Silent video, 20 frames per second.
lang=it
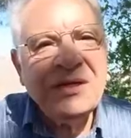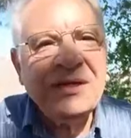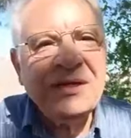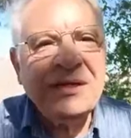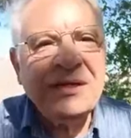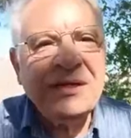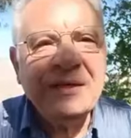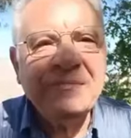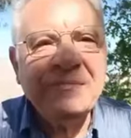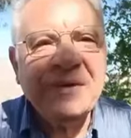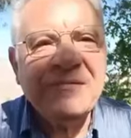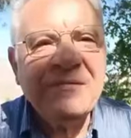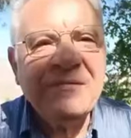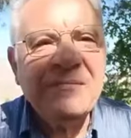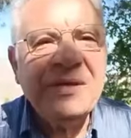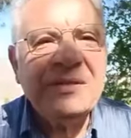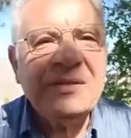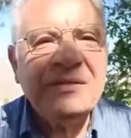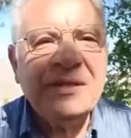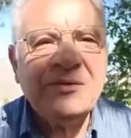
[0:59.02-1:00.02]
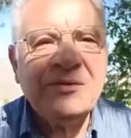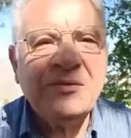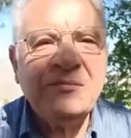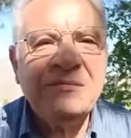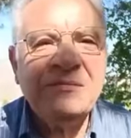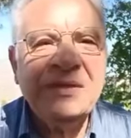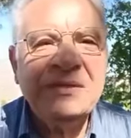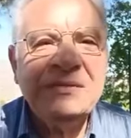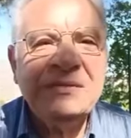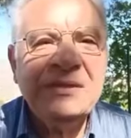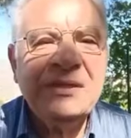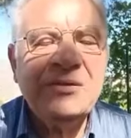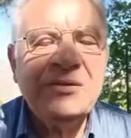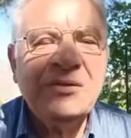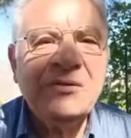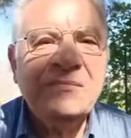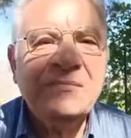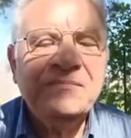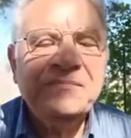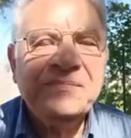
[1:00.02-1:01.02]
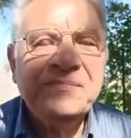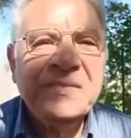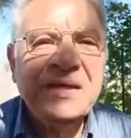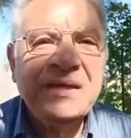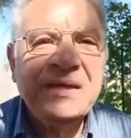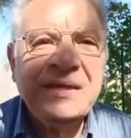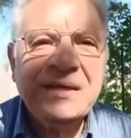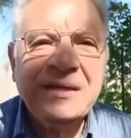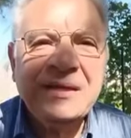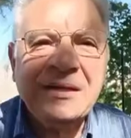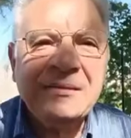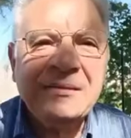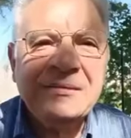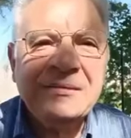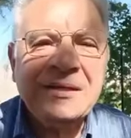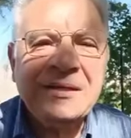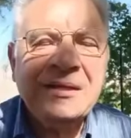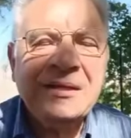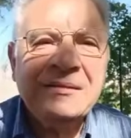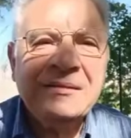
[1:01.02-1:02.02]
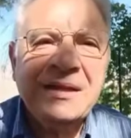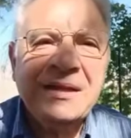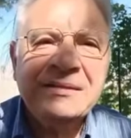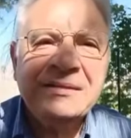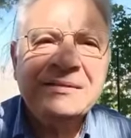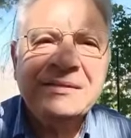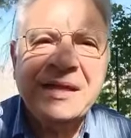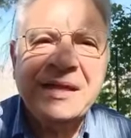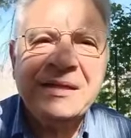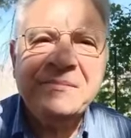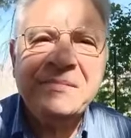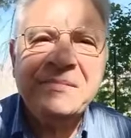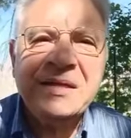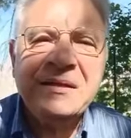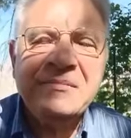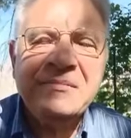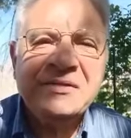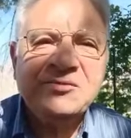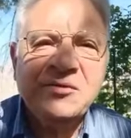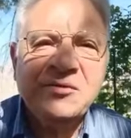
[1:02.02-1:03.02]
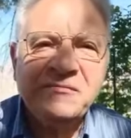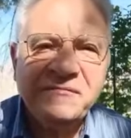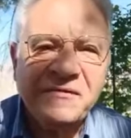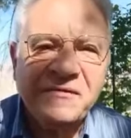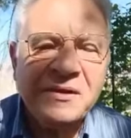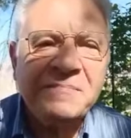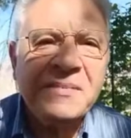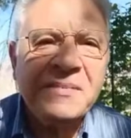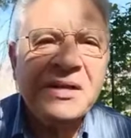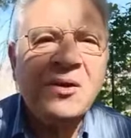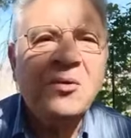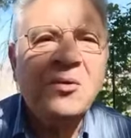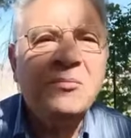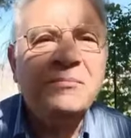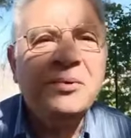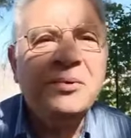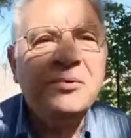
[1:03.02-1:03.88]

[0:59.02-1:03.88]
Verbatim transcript: e eh, brevemente commenterò, eh, al, al, al, termine mi soffermerò un